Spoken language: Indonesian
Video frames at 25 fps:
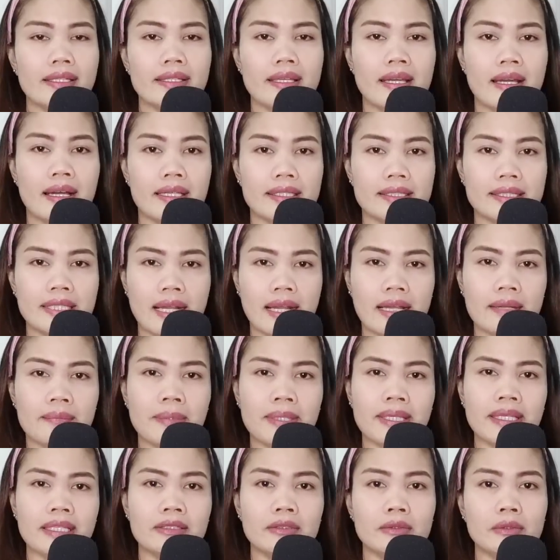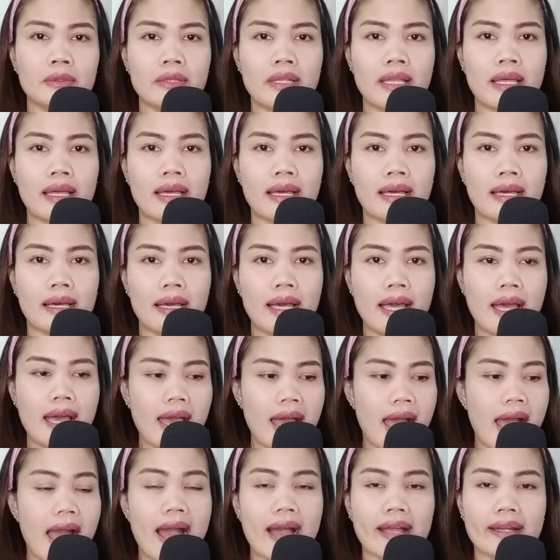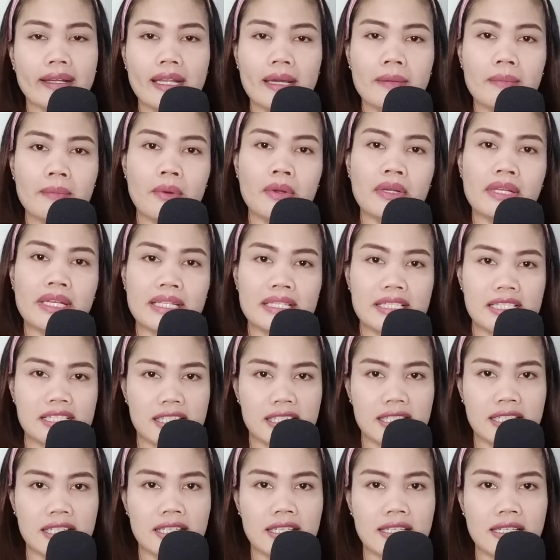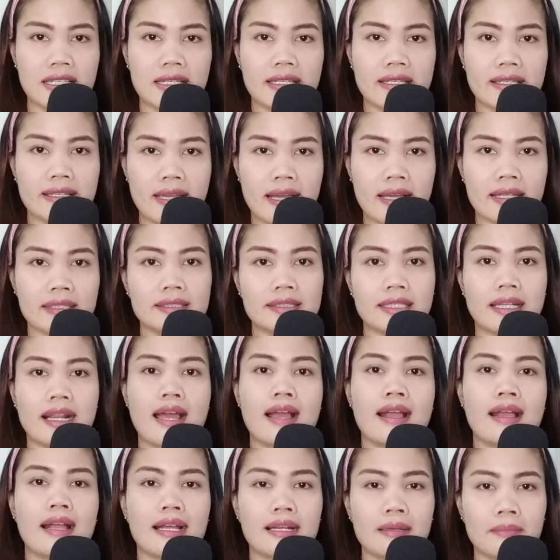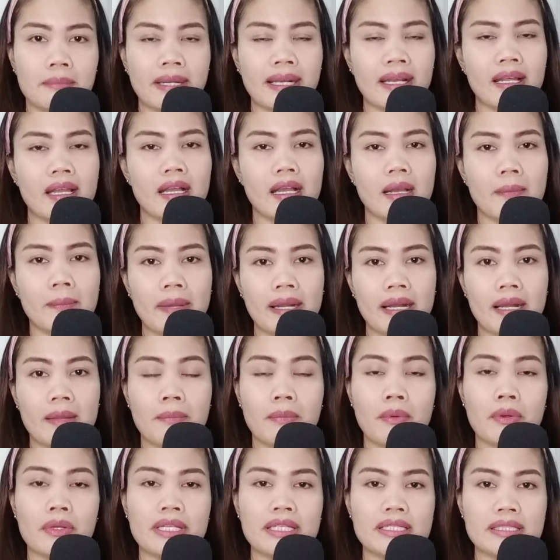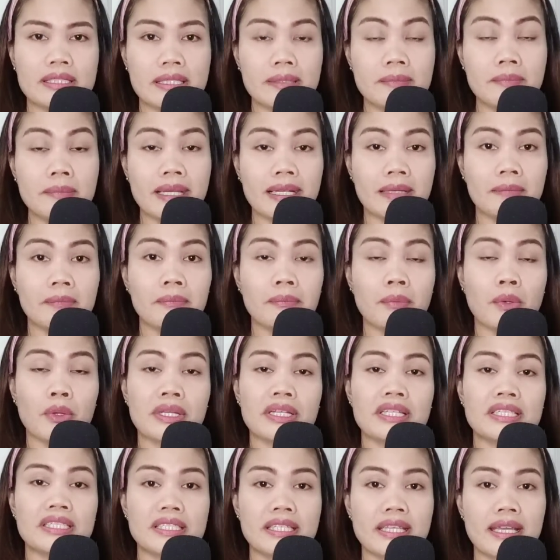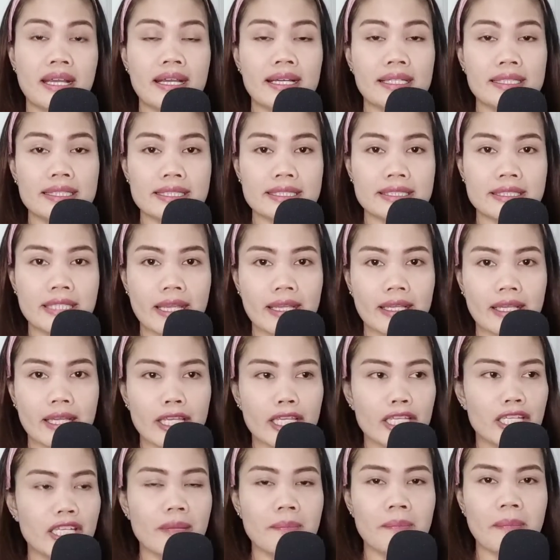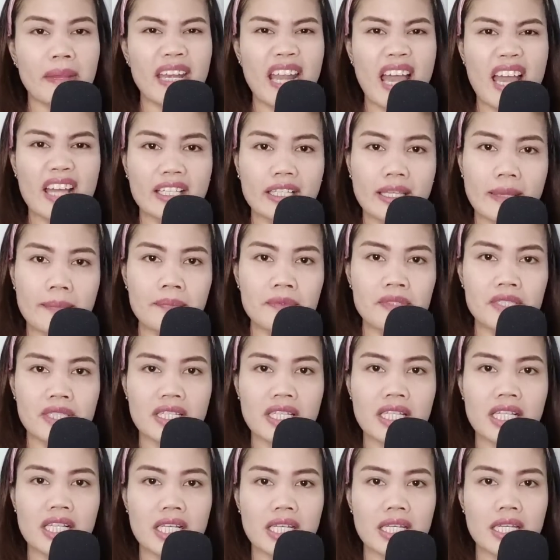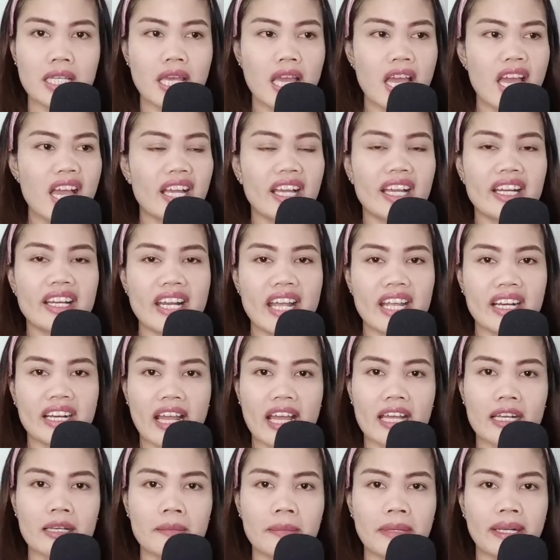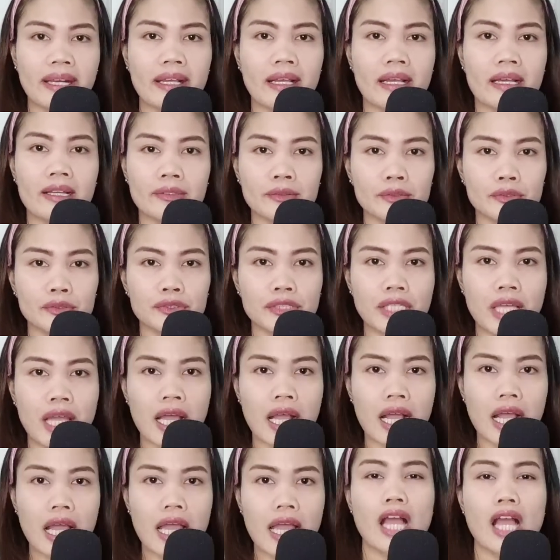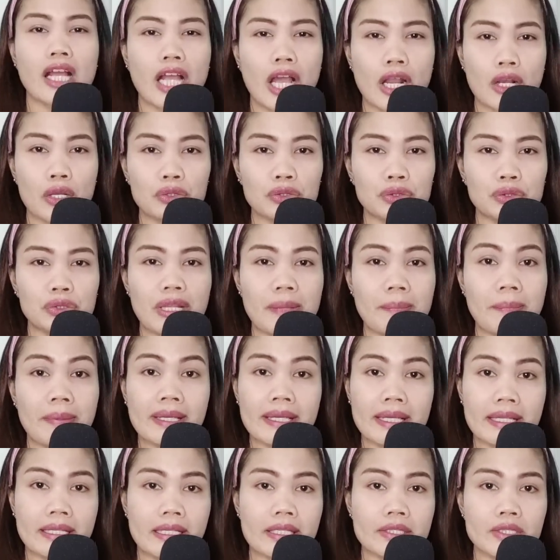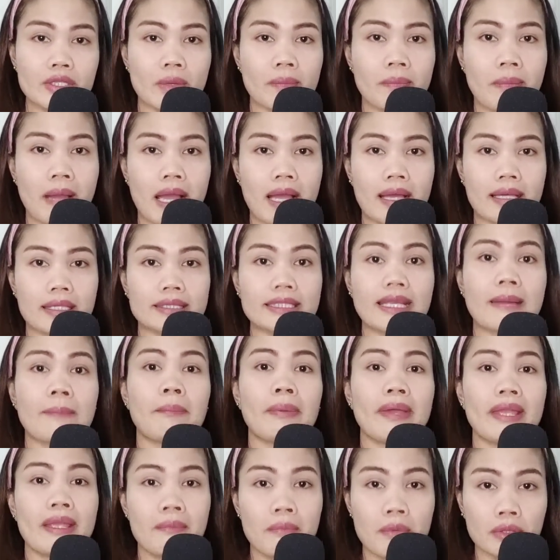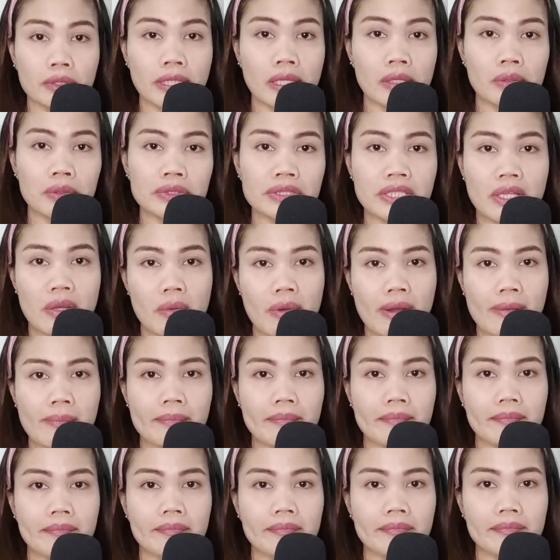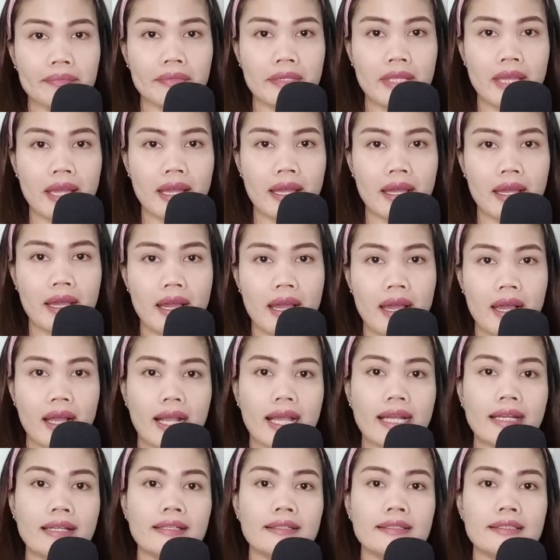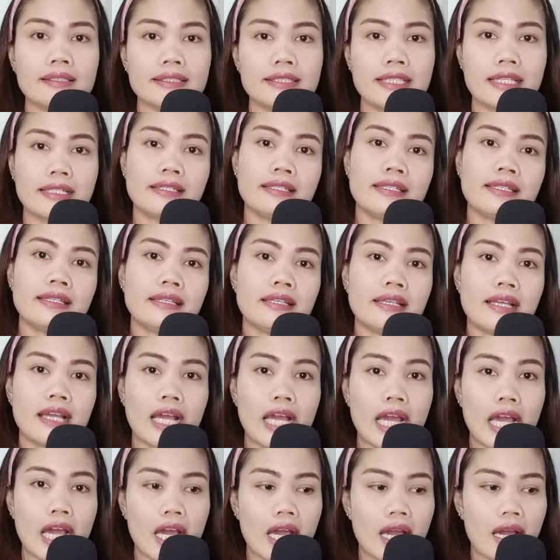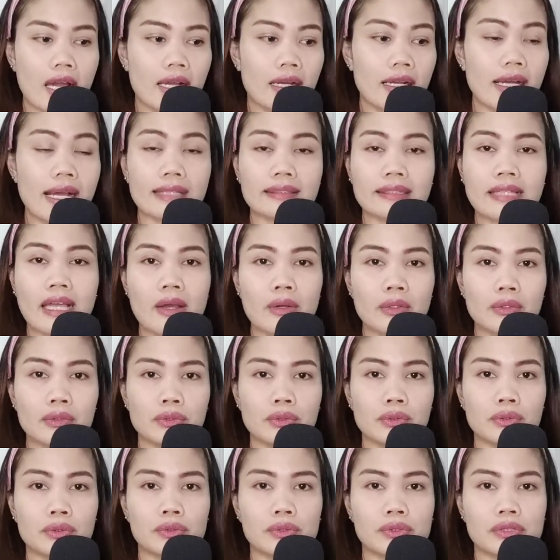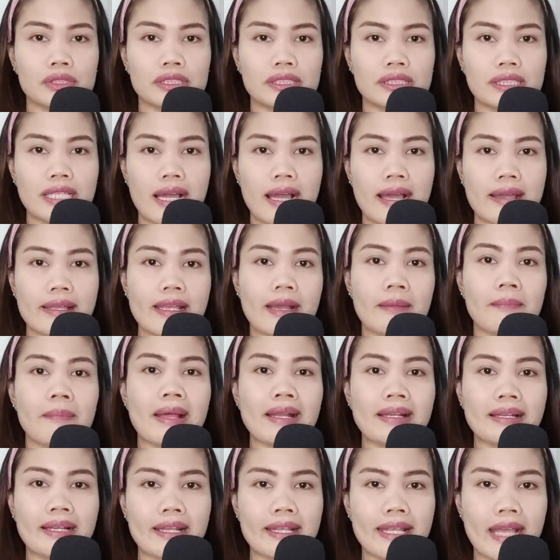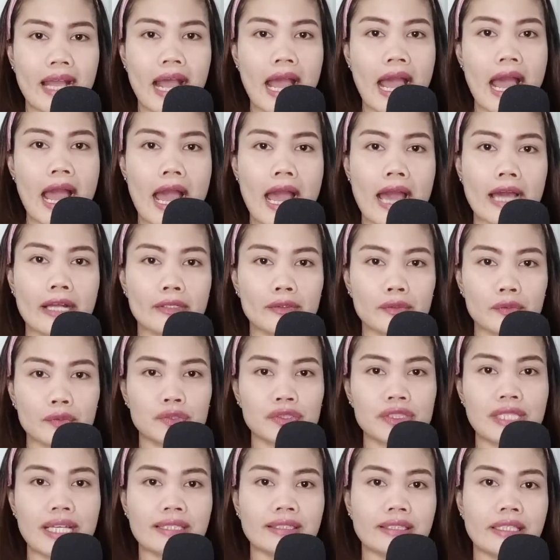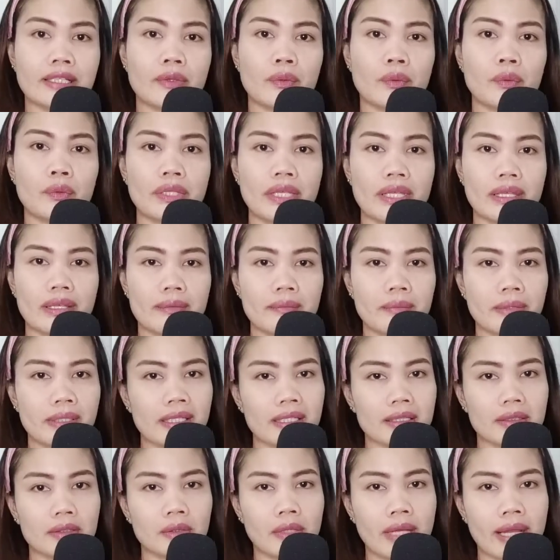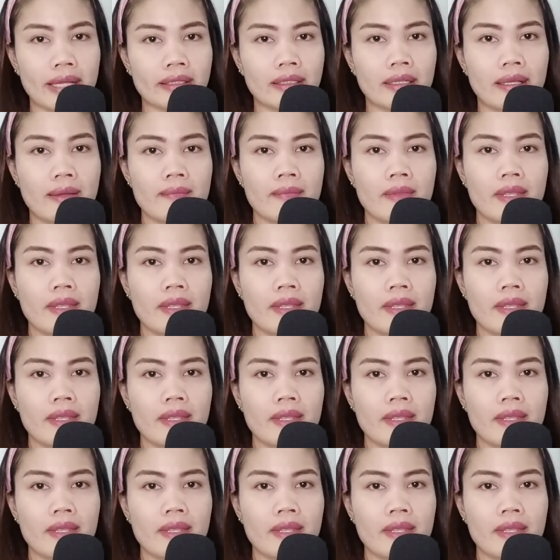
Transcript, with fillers: Ya, jangan begitulah. Ada polisi, ya serahkan mereka kepada polisi biar polisi yang ngecek. Ini main hakim sendiri, kendaraan mereka rusak. Kalau sudah begini coba, siapa yang mau tanggung jawab? Ya, kan jadi nggak tahu tuh yang mana yang harus ganti rugi begitu kan.